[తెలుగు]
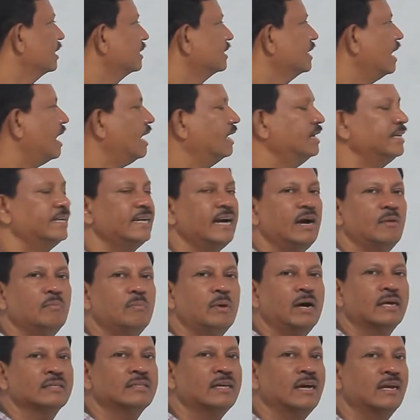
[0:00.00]
నాలికా
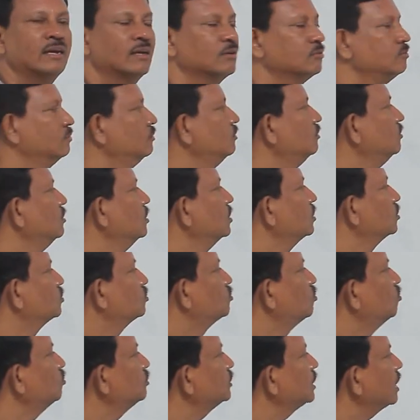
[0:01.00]
పాదాలకు
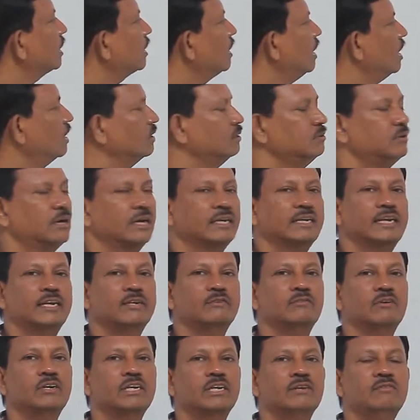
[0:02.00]
చూషకాలు
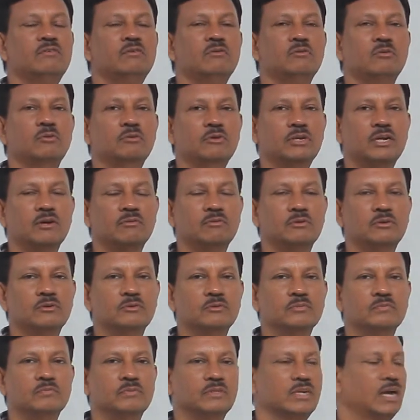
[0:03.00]
అనేటువంటివి ఉండవు
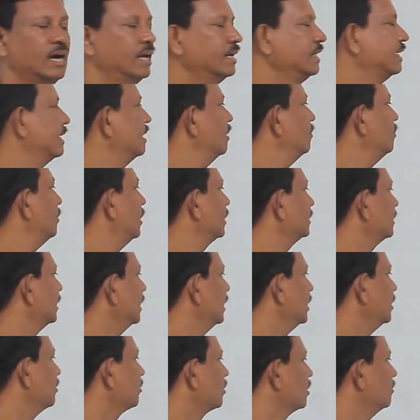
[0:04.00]
నాలికా
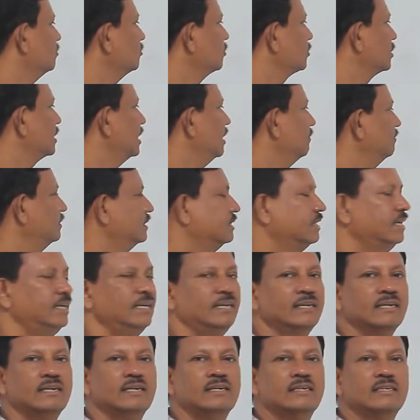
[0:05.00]
పాదాల యొక్క ముఖ్య విధి
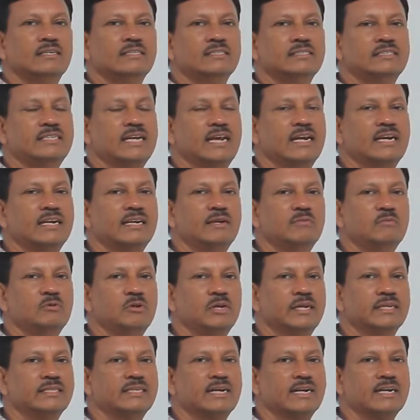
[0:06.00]
చలనము
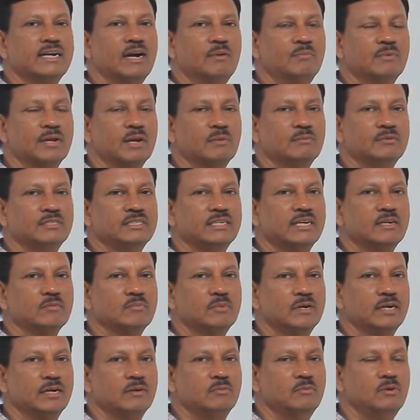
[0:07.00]
లేదా గమనము
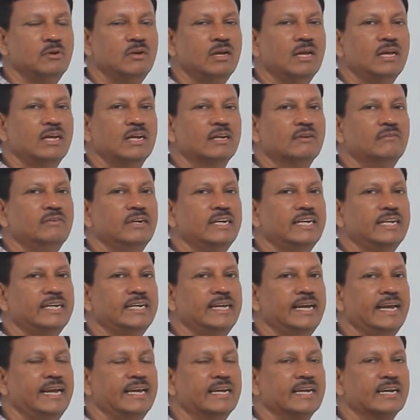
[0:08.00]
జరపడము
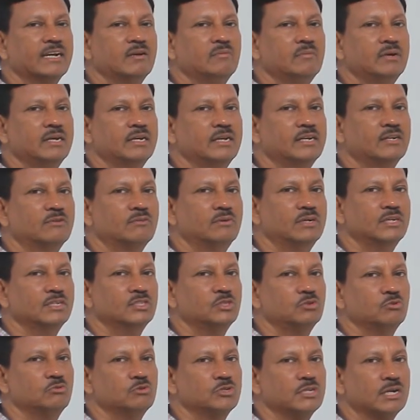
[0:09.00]
వీటికి ఏ రకమైనటువంటి
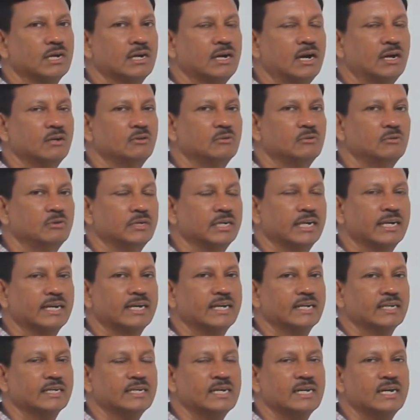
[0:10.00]
చూషకాలు ఉండే
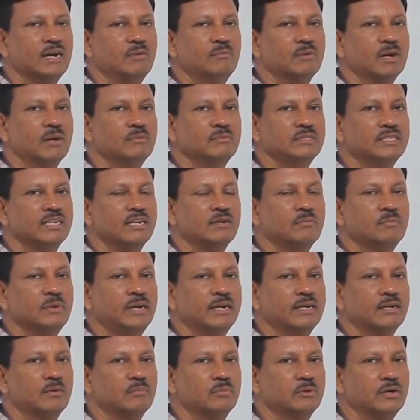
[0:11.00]
కనుక గమనం
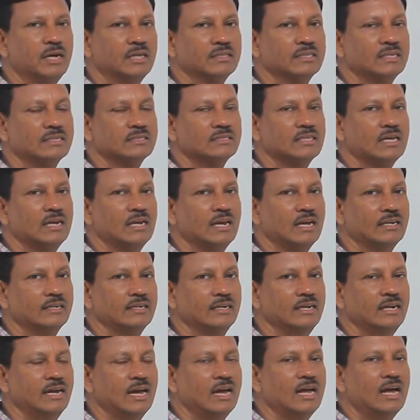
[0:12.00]
జరిపేటప్పుడు
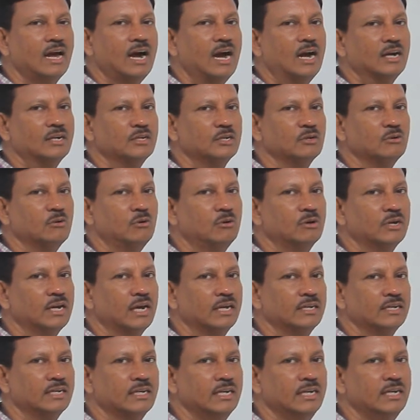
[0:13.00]
అధస్థలాన్ని
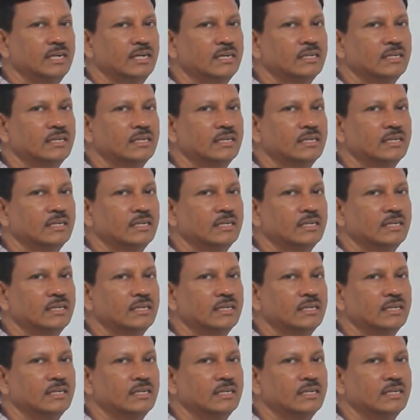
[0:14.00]
అంటుకోవడానికి